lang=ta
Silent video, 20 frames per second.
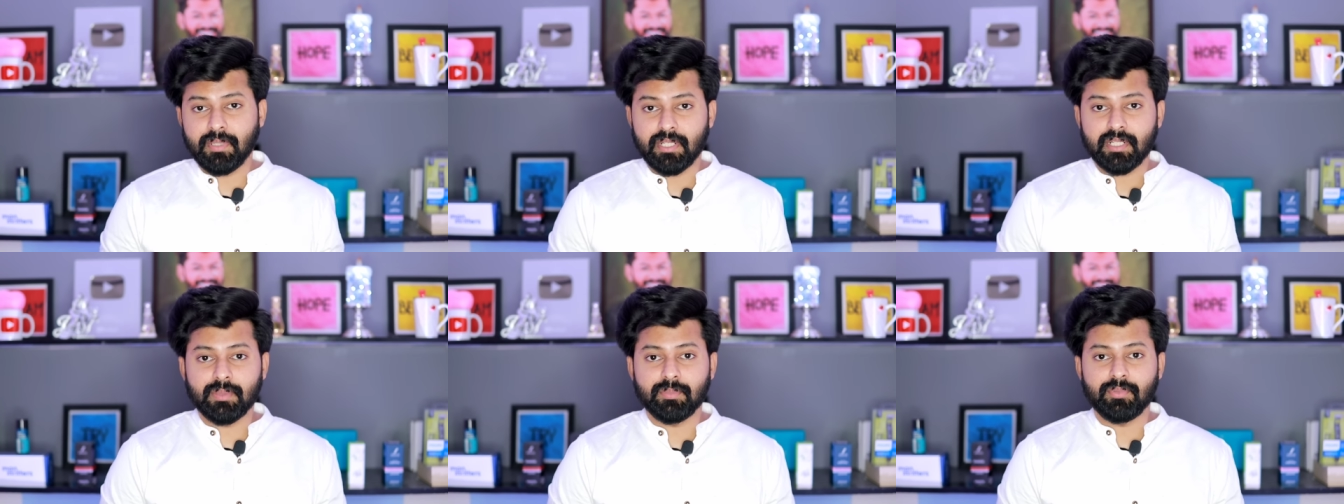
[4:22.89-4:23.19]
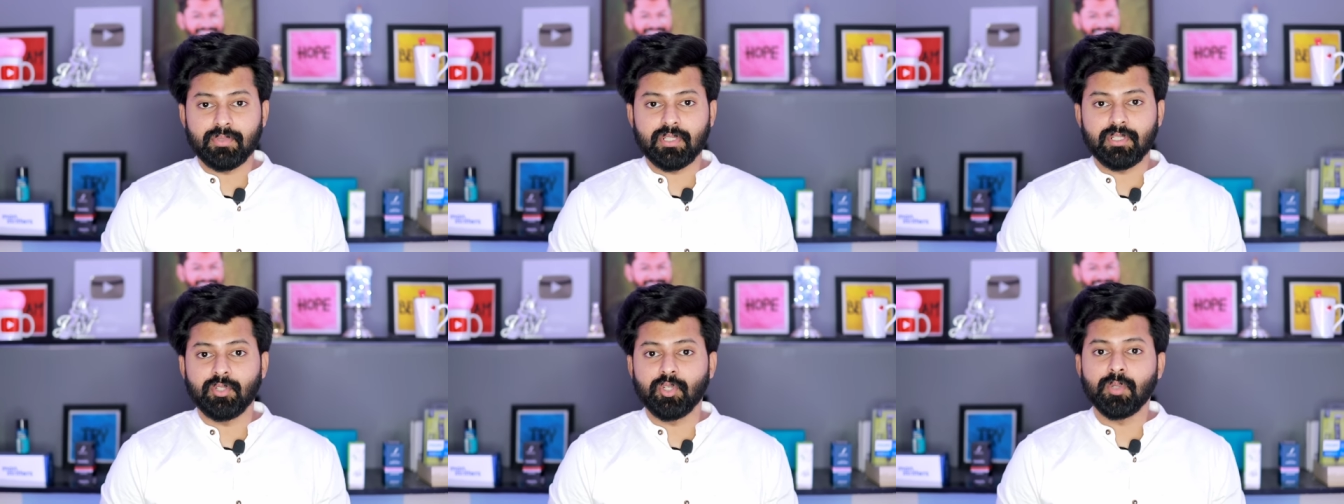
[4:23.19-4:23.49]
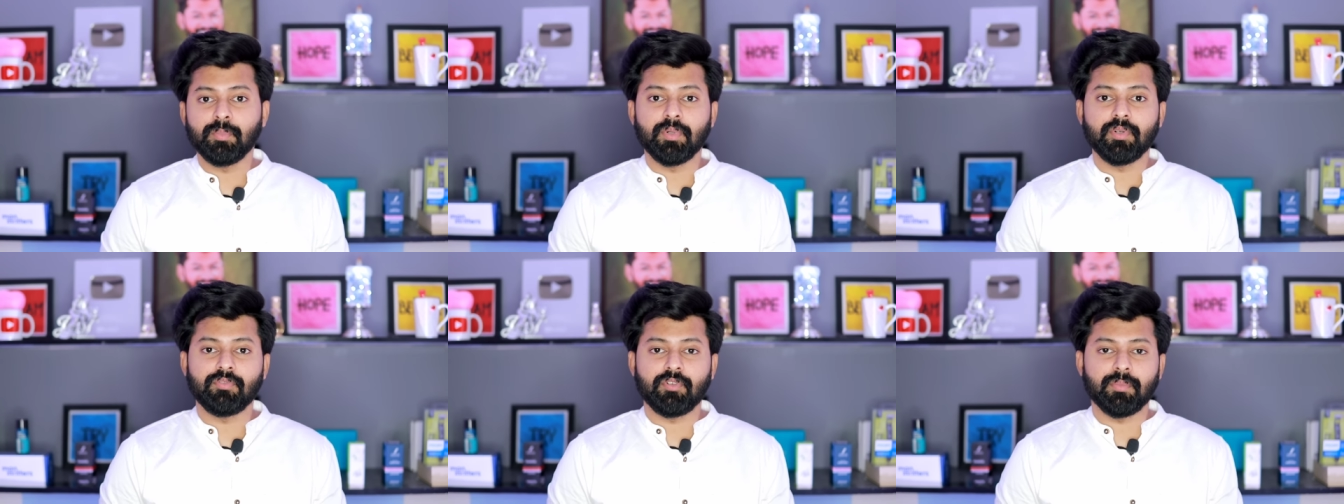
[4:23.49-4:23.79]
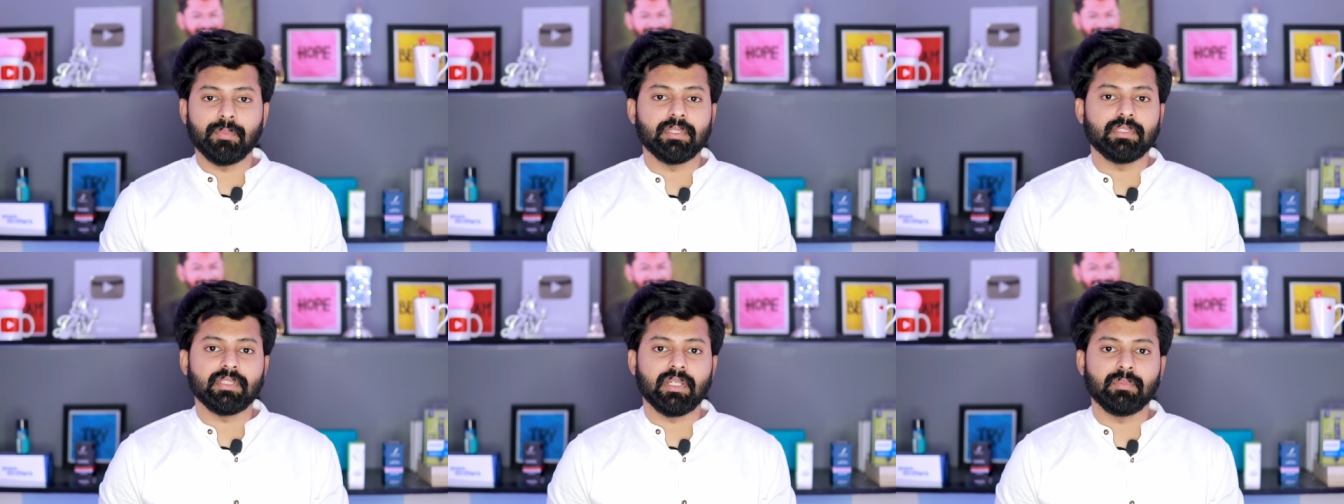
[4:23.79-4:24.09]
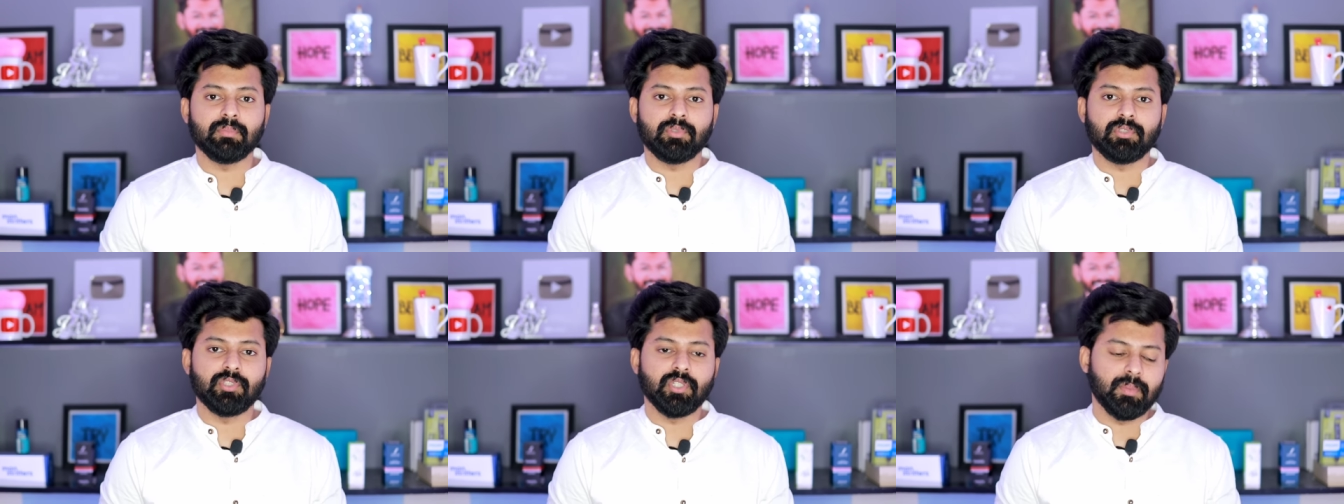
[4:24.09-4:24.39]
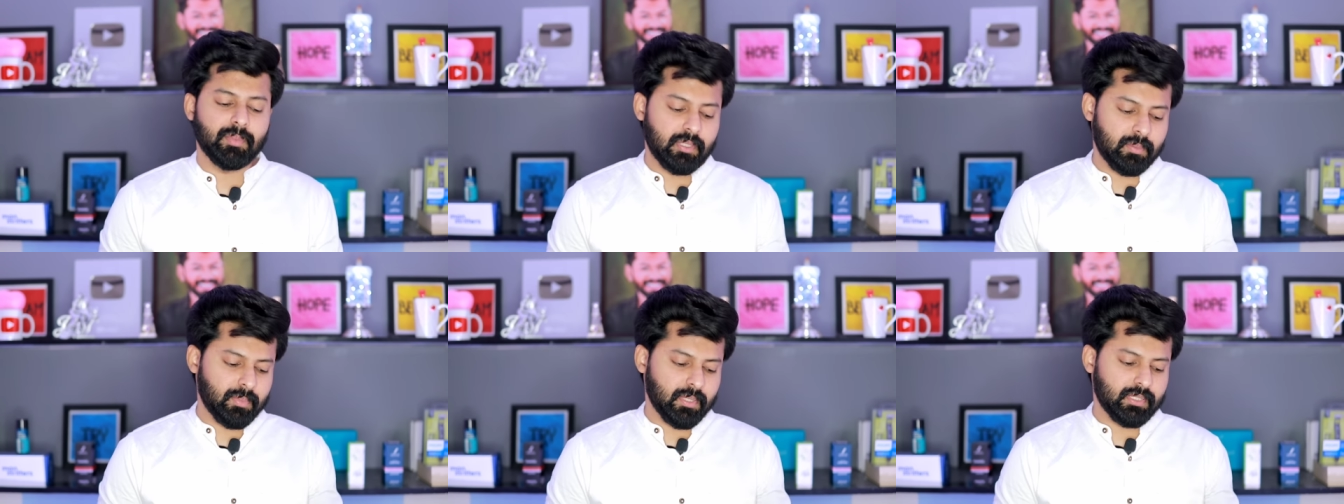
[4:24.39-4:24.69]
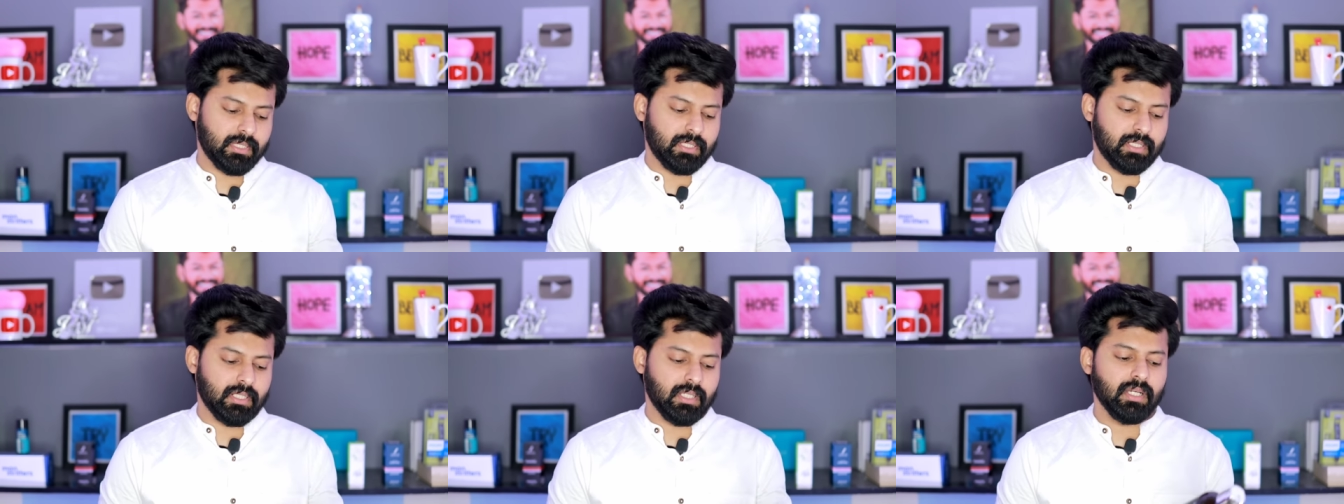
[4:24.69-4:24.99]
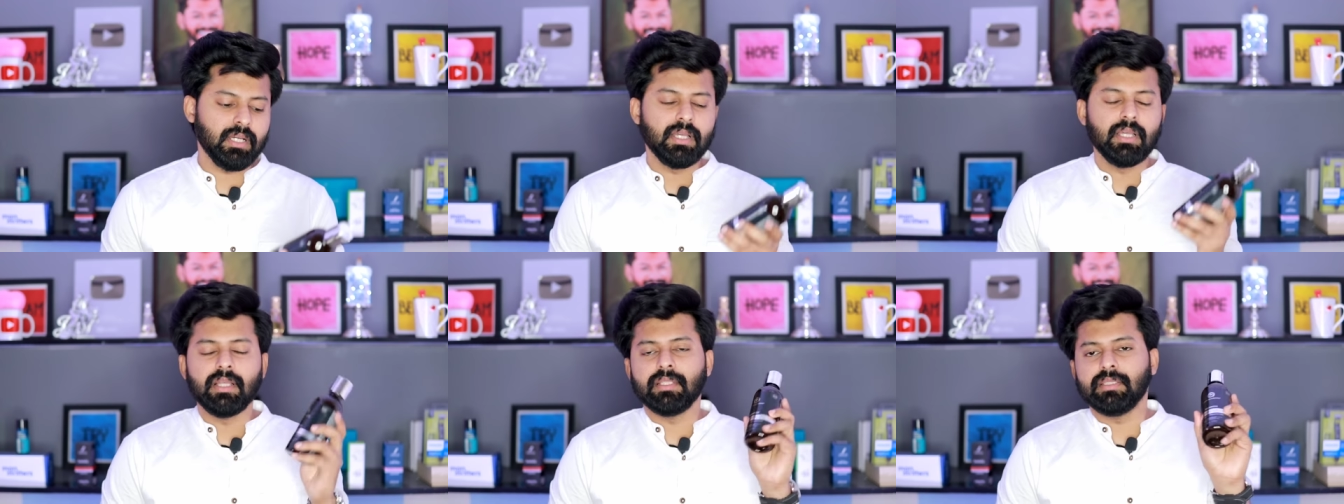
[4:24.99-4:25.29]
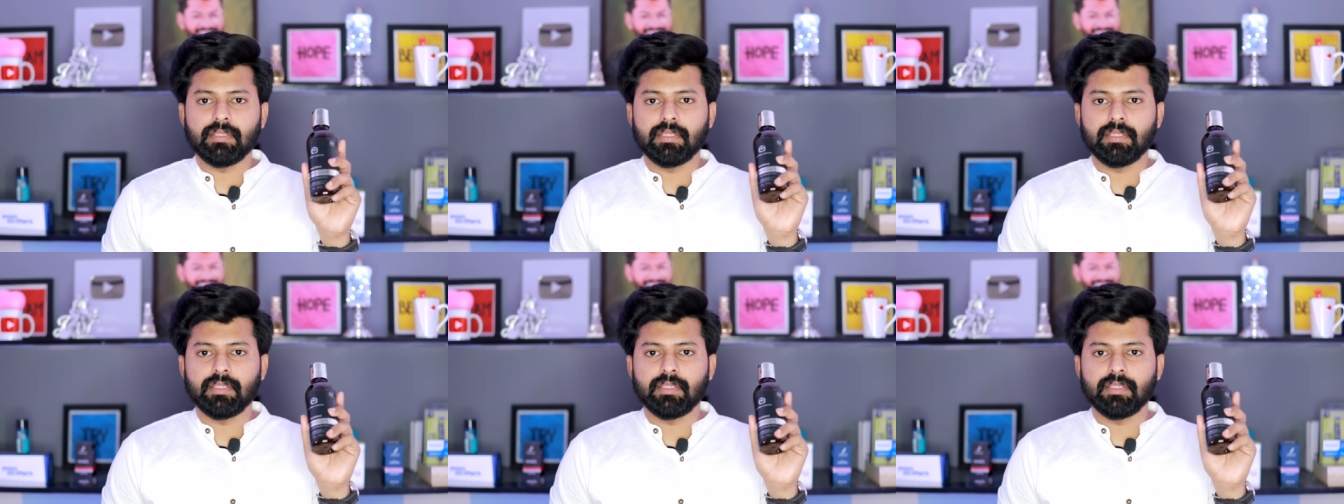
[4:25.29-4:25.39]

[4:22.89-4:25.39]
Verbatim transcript: பார்க்க போகிற லோ பர்ஃபார்மிங் ஷாம்பு இது அப்படின்னு பார்த்தீங்கன்னா